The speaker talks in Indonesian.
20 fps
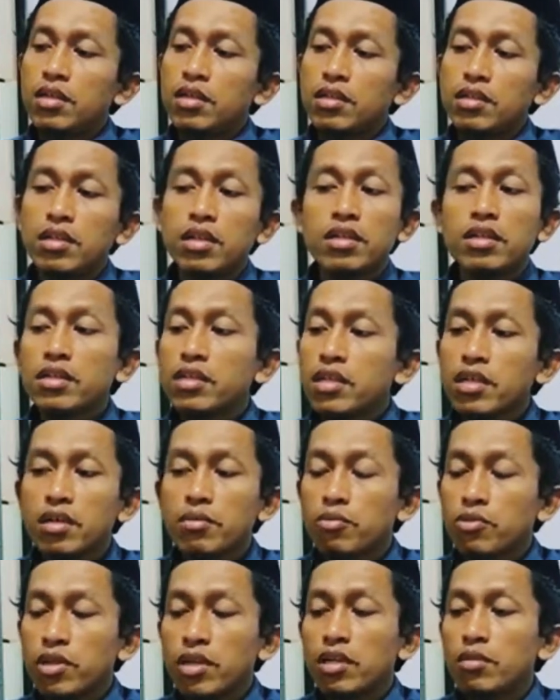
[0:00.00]
Dan kita nggak
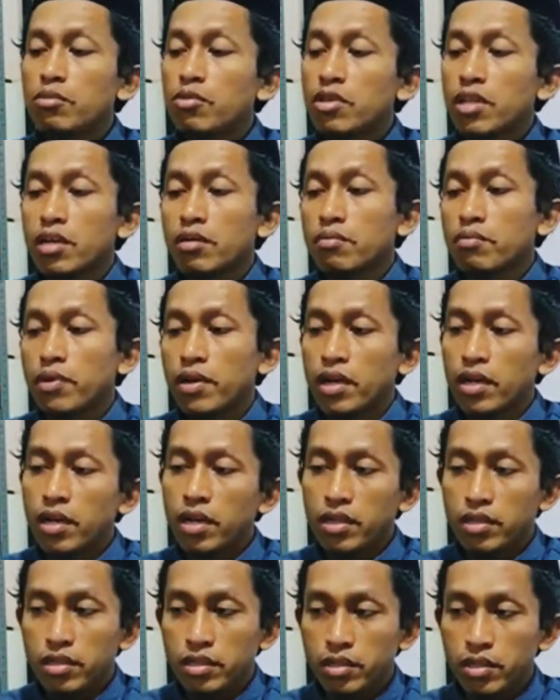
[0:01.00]
punya ilmu tanpa
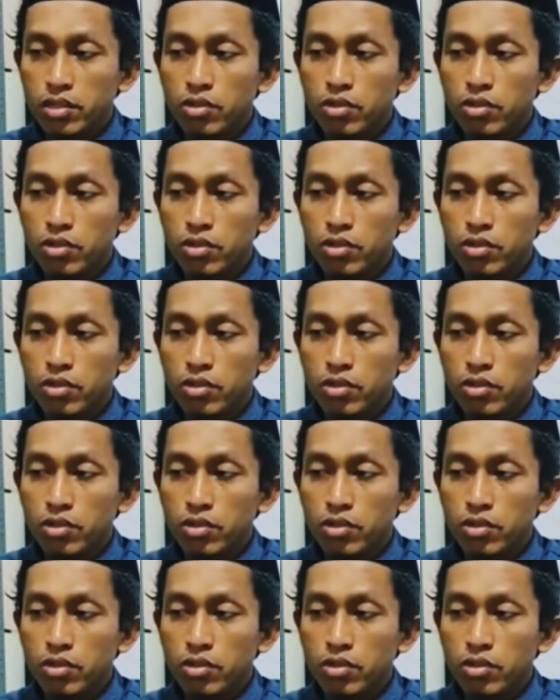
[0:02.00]
adanya